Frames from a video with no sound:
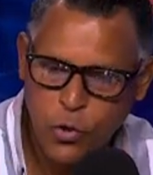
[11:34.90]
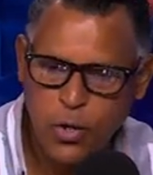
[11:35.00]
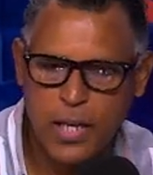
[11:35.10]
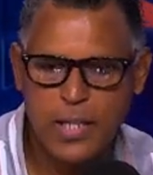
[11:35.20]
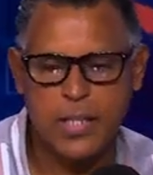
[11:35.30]

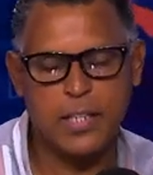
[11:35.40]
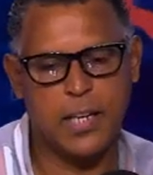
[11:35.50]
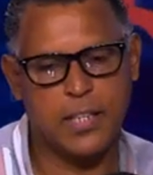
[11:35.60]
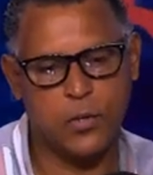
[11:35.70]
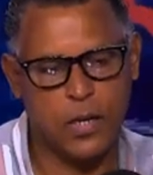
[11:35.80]
dice la
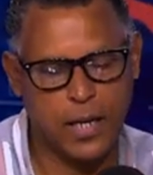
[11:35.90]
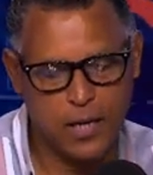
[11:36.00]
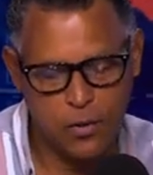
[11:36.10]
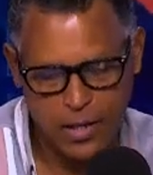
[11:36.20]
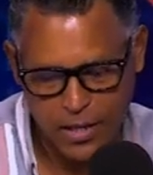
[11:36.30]
señora
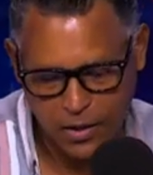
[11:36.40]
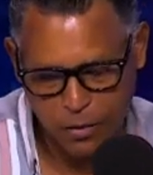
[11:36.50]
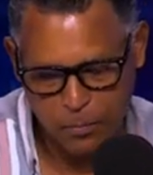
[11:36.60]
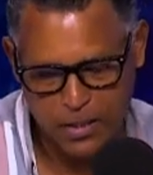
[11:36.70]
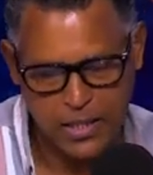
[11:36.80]
Carolina con el
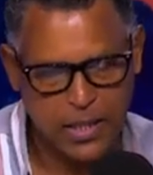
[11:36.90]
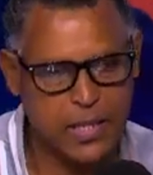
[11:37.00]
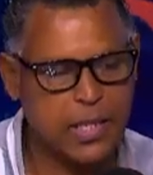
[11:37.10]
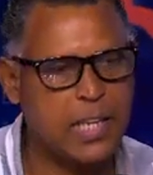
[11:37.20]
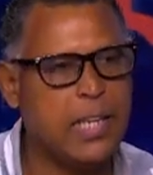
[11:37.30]

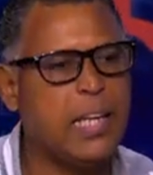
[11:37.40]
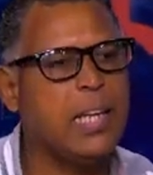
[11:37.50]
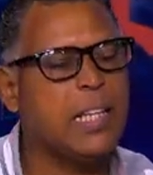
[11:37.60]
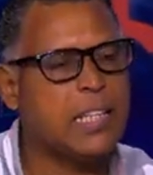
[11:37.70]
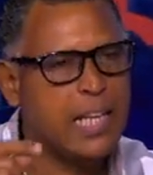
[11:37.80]
presidente,
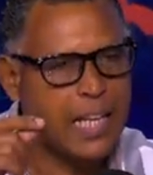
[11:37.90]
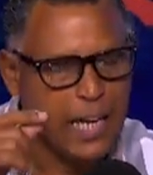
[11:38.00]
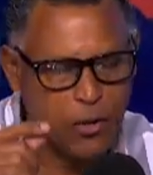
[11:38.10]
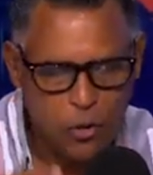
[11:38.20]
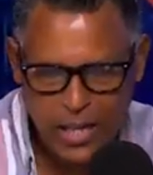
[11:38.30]
si
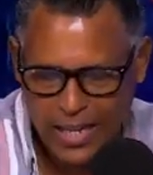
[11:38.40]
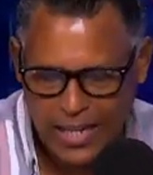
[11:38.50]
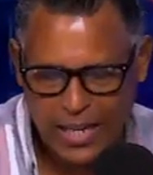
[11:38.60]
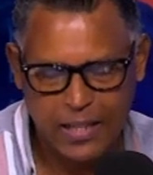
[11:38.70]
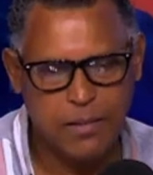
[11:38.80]

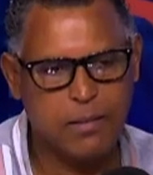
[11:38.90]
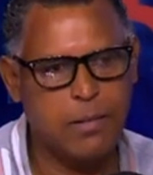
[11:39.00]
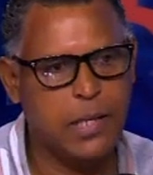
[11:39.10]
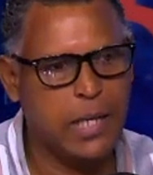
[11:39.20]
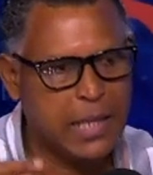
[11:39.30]
Carolina
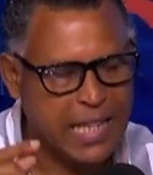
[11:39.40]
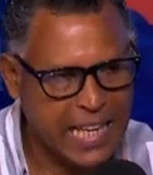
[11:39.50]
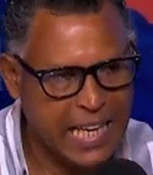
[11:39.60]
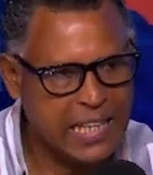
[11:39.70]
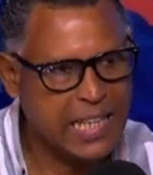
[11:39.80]

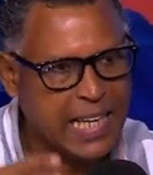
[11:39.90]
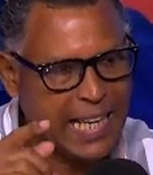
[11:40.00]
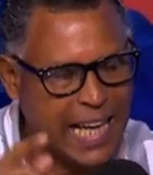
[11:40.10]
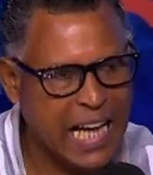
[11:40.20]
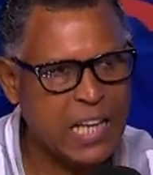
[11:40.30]
tiene
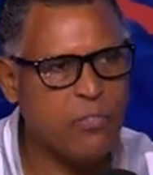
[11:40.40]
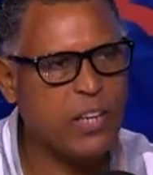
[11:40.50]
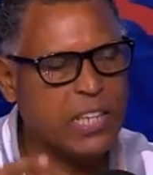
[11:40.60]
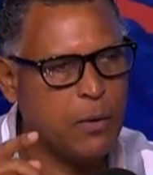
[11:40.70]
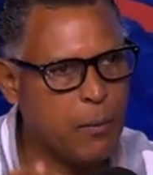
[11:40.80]
real y
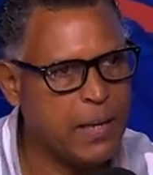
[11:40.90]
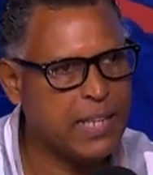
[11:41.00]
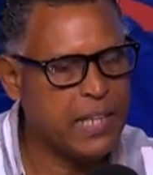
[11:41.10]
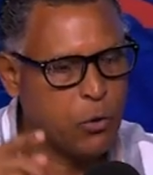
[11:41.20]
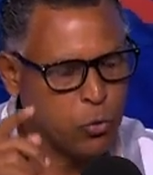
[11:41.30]
efectivamente
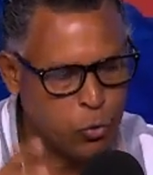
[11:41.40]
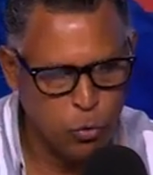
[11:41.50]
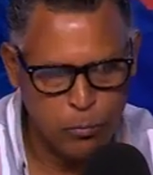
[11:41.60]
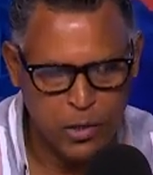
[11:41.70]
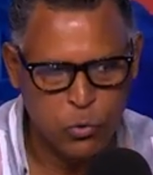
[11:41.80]
los
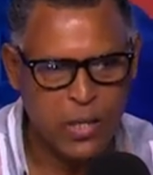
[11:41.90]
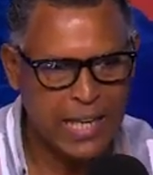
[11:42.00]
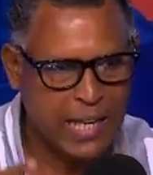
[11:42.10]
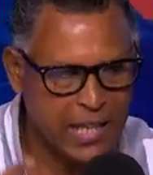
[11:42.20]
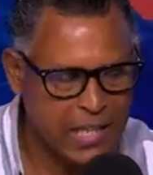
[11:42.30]
números que le
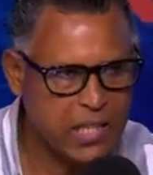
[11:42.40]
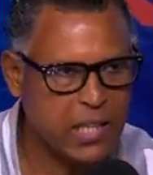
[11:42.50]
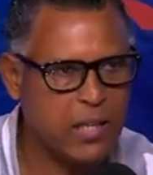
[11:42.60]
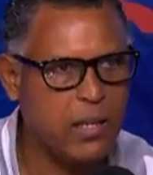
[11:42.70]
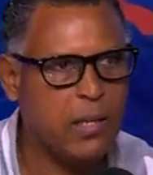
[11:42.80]
dicen
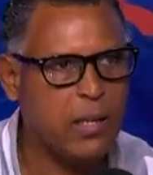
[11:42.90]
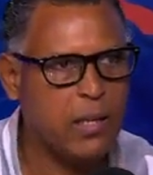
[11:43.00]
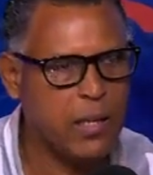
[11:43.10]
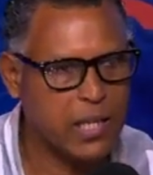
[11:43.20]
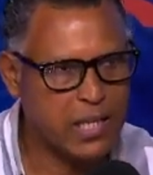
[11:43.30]

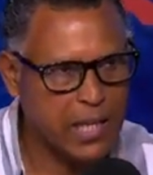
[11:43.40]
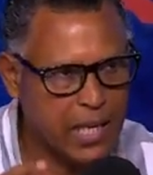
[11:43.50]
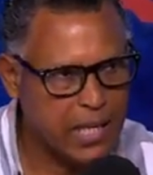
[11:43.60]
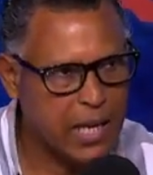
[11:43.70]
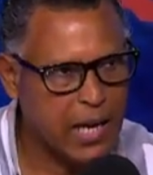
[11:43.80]
que si
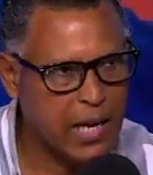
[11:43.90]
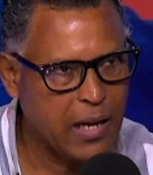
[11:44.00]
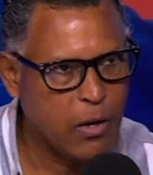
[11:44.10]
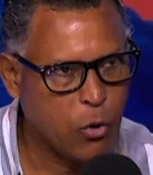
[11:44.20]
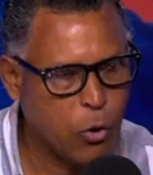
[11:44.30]
ella
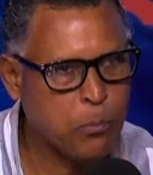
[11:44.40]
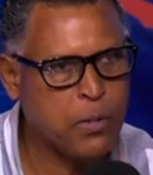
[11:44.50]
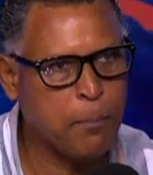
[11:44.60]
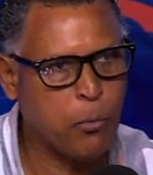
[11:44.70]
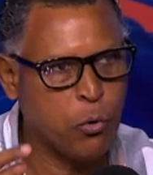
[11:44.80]
opta
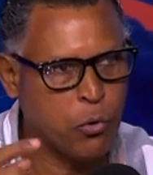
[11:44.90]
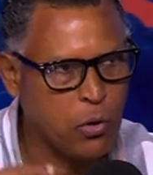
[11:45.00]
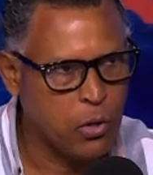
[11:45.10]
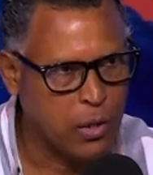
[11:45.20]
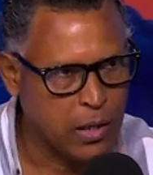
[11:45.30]
por
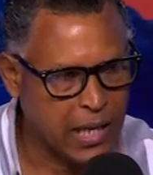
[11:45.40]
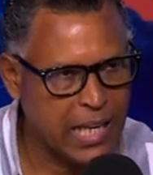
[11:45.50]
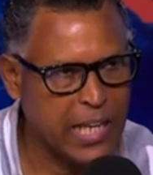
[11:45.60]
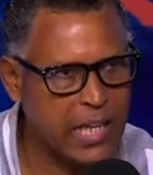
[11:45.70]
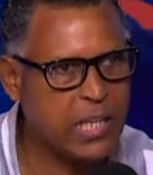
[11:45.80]

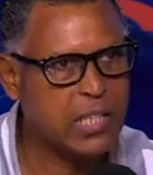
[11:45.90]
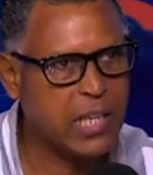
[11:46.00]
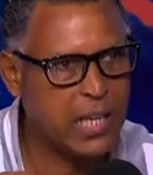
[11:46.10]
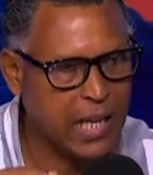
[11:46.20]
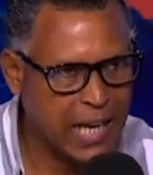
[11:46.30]
reelegirse,
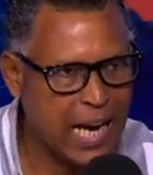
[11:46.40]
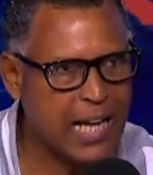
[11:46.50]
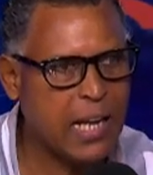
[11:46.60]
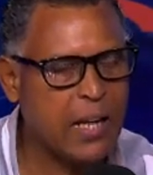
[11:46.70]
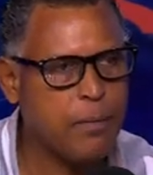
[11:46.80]

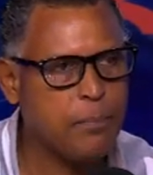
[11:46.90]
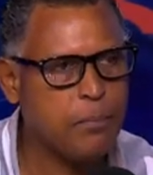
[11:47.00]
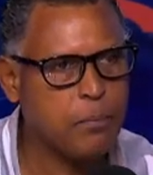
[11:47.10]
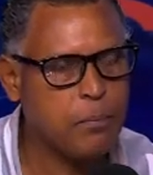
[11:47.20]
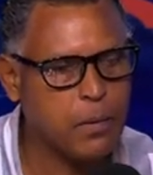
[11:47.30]
gana,
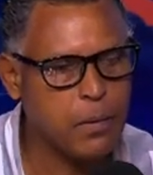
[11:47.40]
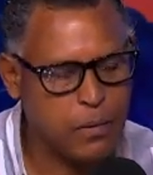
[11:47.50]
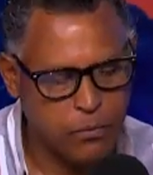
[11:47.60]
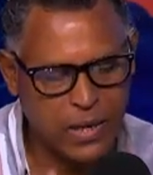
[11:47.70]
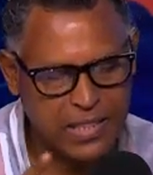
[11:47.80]

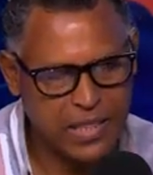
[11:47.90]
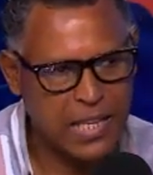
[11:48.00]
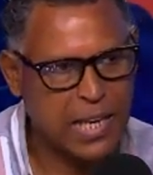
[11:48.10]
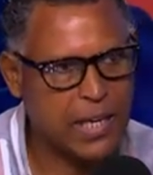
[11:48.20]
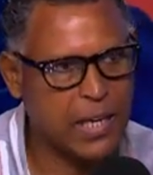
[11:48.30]
va a ser la
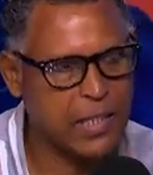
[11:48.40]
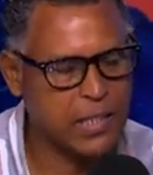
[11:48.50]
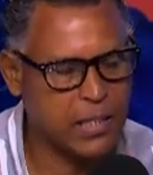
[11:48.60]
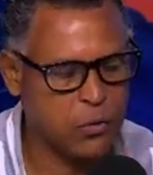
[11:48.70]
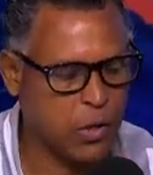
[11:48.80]
alcaldesa
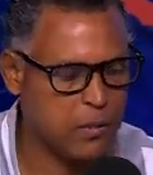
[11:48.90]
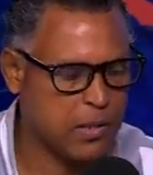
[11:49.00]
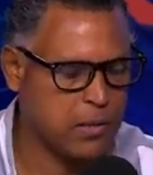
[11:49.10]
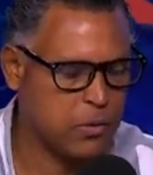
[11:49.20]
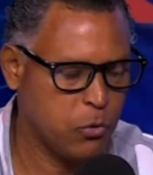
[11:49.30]
otra vez,
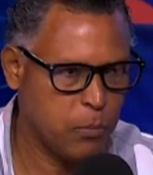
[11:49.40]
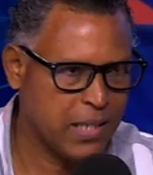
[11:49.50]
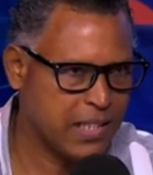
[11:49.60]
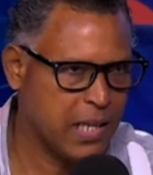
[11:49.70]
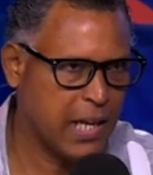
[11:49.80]
o va a
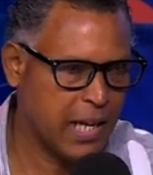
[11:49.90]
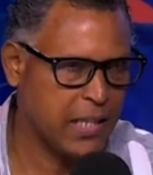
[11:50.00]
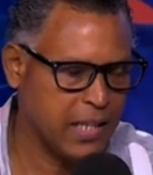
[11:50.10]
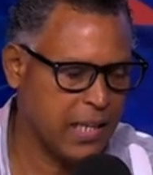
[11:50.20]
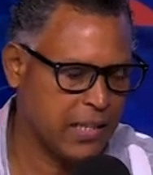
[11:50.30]
ser la
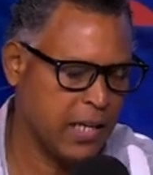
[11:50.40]
candidata a la alcaldesa.